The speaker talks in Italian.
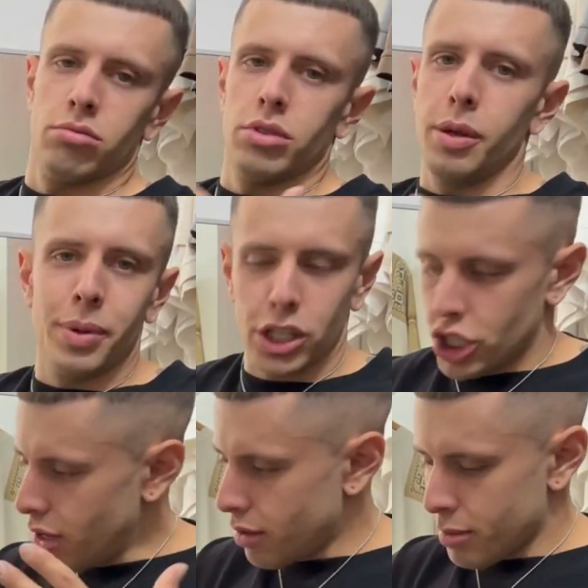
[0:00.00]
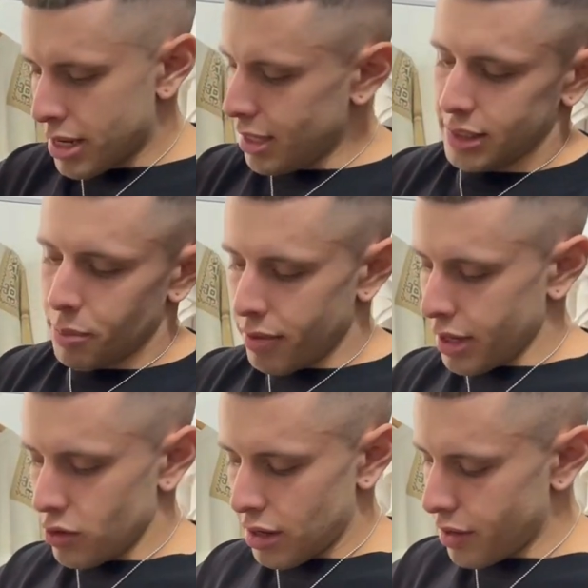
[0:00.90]
gli piaceva ma sapeva che
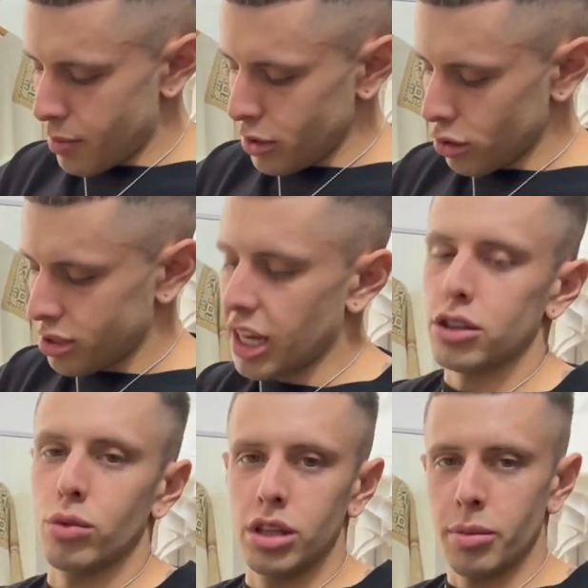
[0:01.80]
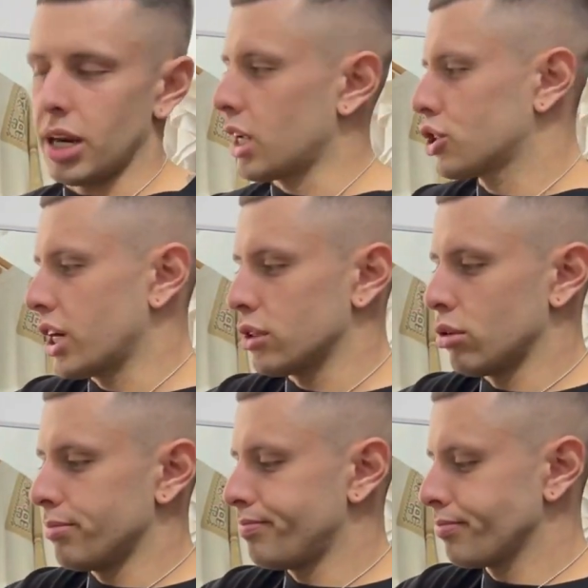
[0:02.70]
non l'avrebbe indossato quindi me l'ha
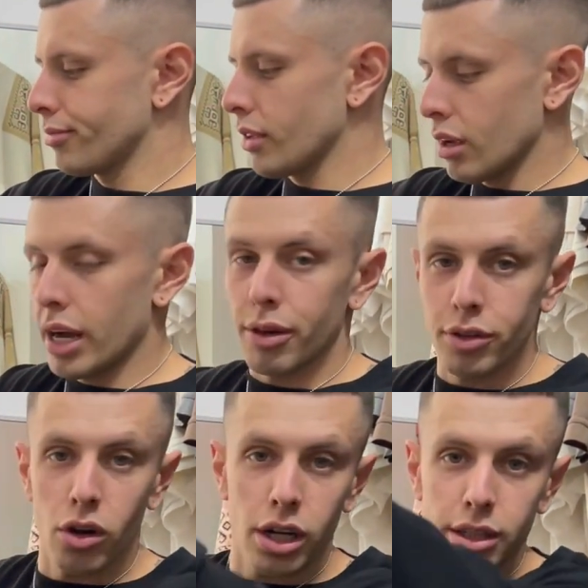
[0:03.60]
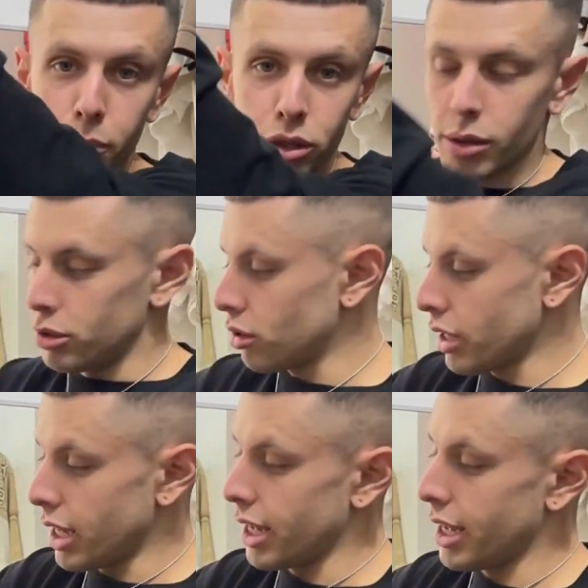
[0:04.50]
lasciato a ah, fino a tempo debito
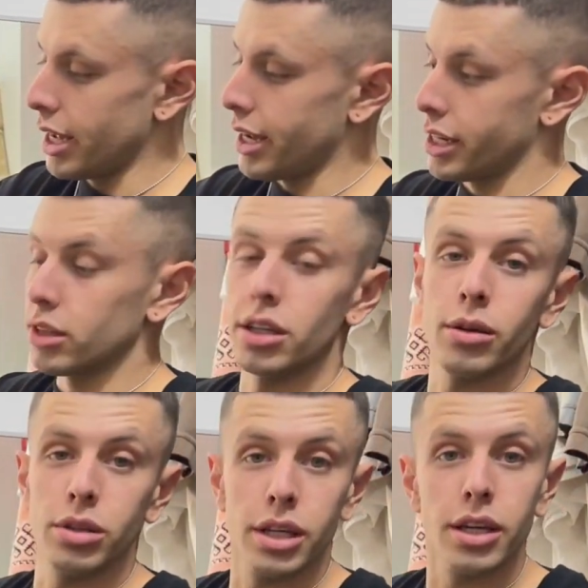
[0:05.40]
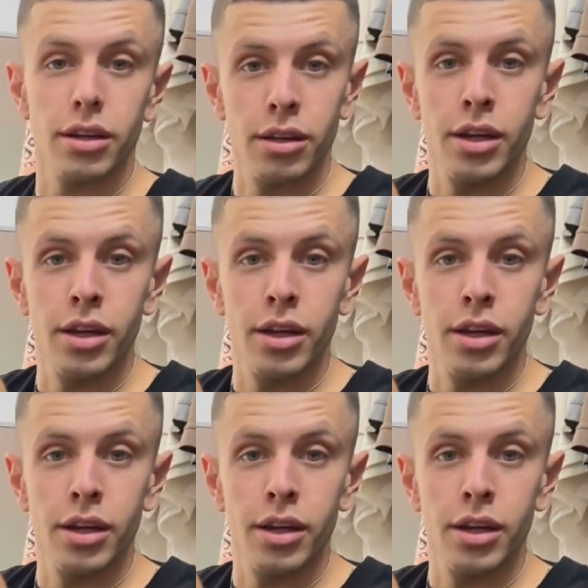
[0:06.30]
e niente quindi,